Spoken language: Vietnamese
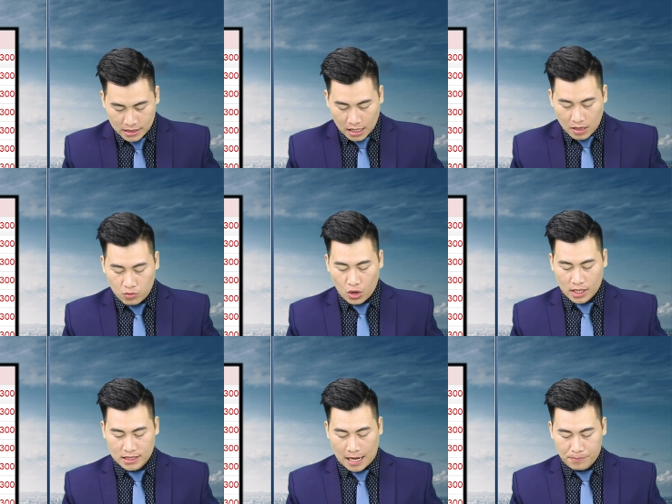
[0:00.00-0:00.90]
đã đồng
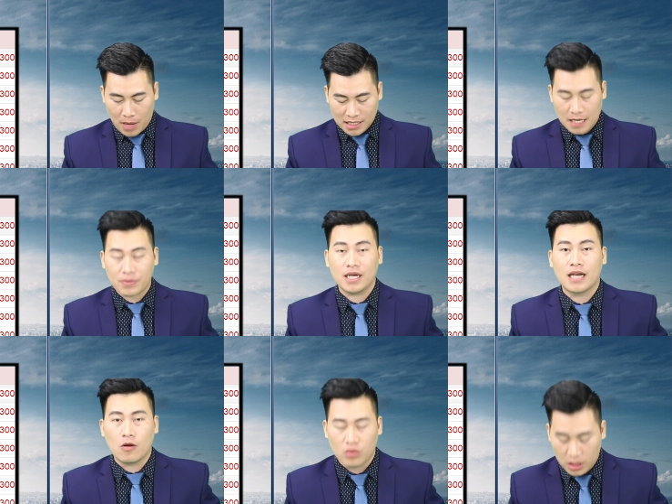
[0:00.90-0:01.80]
loạt giảm 300.000
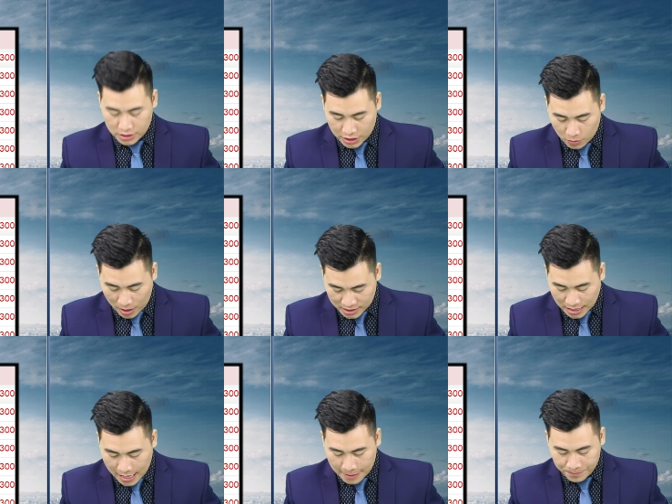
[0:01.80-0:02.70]
đồng ở chiều bán
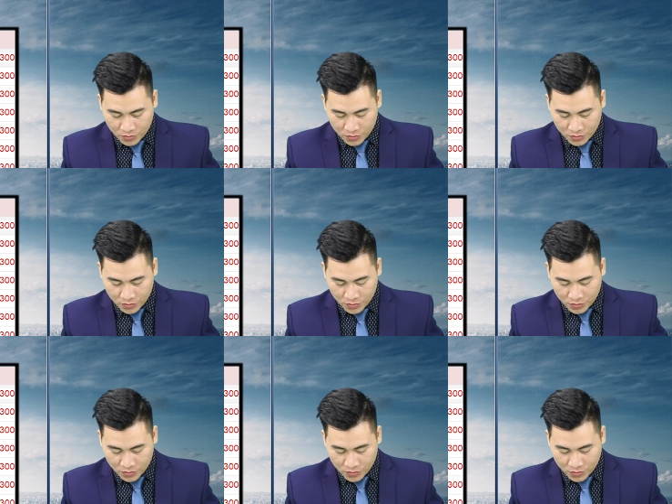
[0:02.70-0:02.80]
ra,